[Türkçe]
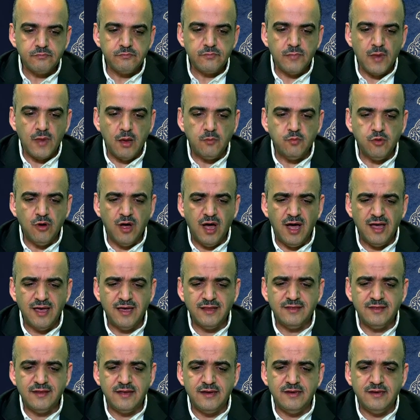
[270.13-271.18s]
bu
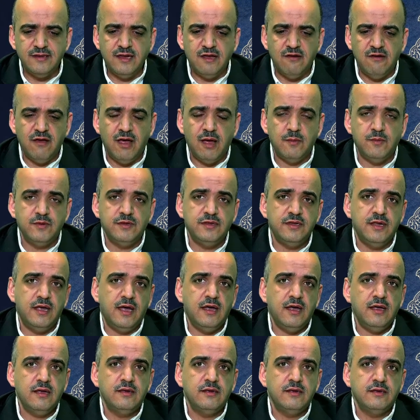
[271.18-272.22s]
ayetlerin
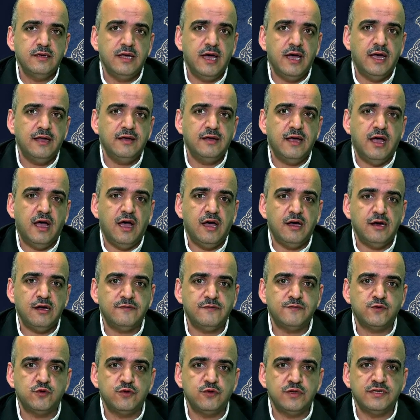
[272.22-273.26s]
devamında yani Araf
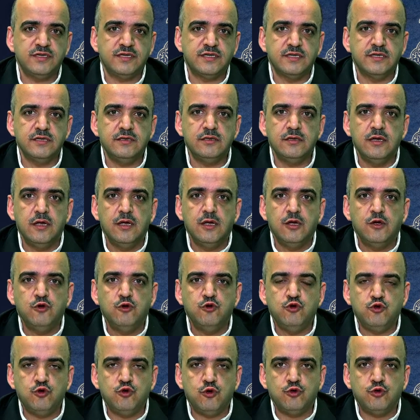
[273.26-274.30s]
suresinin
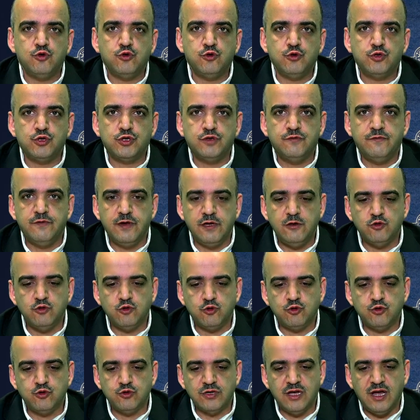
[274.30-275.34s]
130 ve
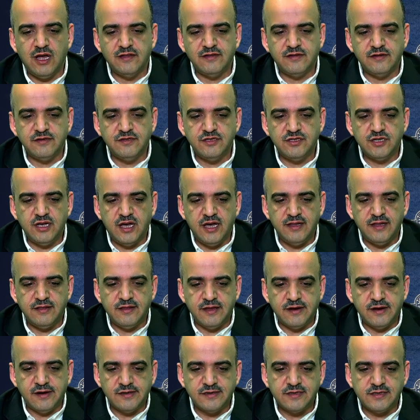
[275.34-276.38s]
136. ayetler
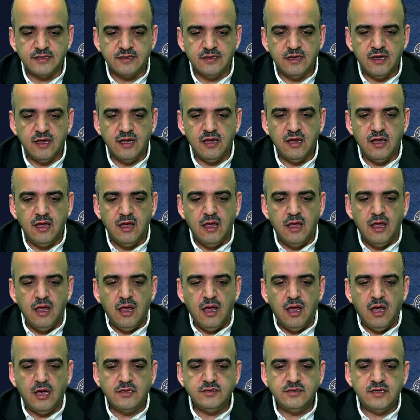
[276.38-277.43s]
arasında
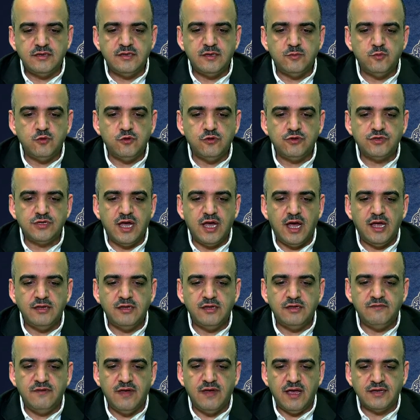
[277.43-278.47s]
Hz.
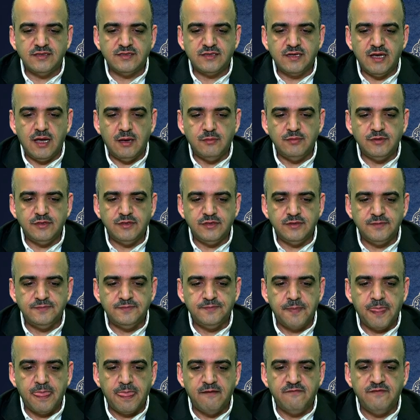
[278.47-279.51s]
Musa'nın ve ashabının
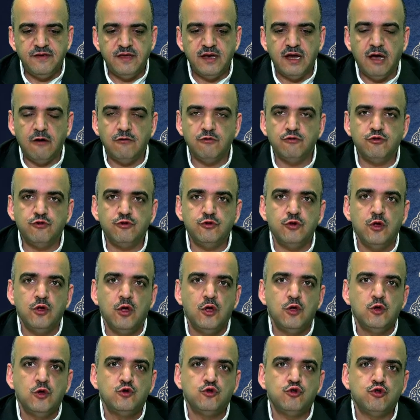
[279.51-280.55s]
Firavun'un
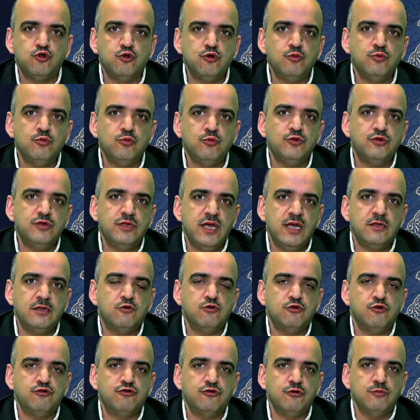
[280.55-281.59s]
zulmünden
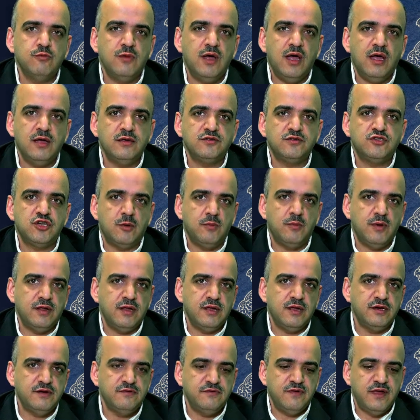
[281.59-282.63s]
kurtulma
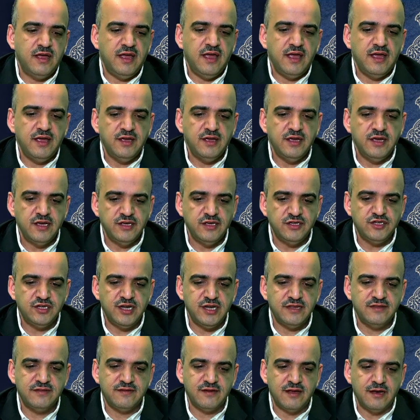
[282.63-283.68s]
çabaları ve
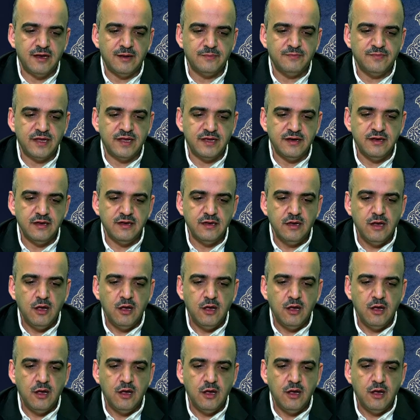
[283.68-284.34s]
hicret talepleri,